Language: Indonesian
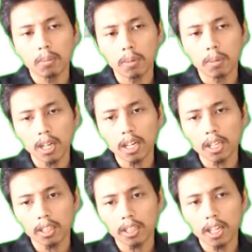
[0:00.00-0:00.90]
maka
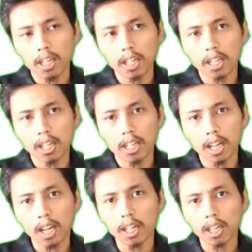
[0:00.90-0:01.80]
kita
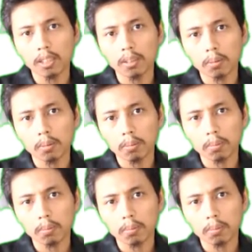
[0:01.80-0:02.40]
akan